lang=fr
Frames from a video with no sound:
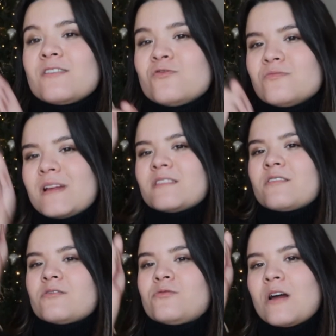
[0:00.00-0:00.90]
ils nous mettent
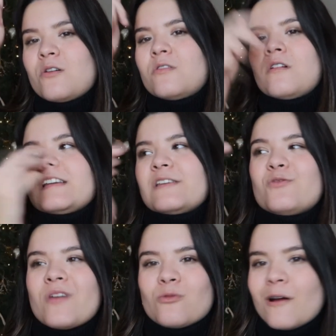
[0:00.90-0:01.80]
euh, tout là-haut j'ai
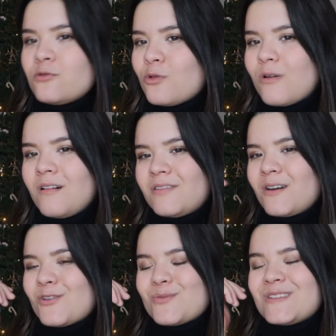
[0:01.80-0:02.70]
dû faire 3 tours quoi.
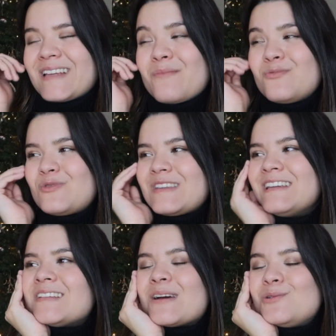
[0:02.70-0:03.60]
Enfin franchement c'est
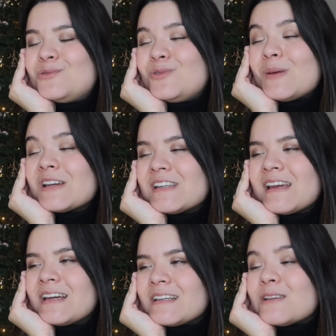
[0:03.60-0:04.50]
abusé. Ça coûte super
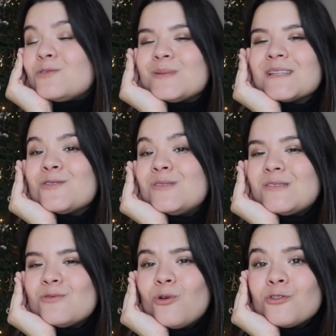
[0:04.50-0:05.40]
cher. Ça coûte presque
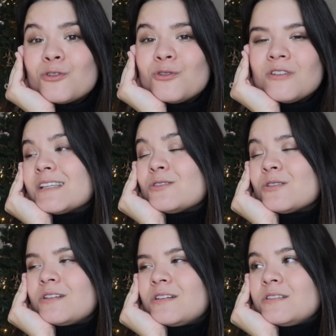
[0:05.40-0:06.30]
10 euros le truc. Ça
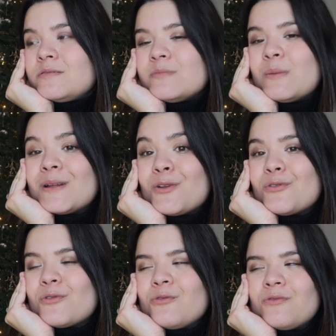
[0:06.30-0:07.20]
dure même pas
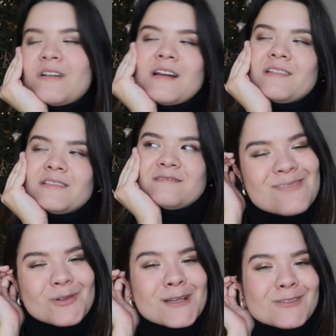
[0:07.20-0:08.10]
30 secondes. Enfin
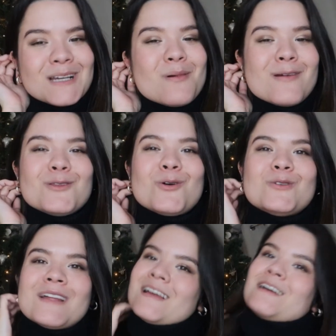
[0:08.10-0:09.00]
c'est pour ça qu'on a pas fait
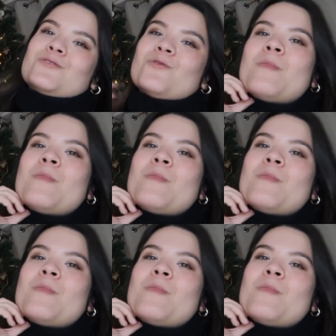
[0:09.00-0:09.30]
trop d'attractions.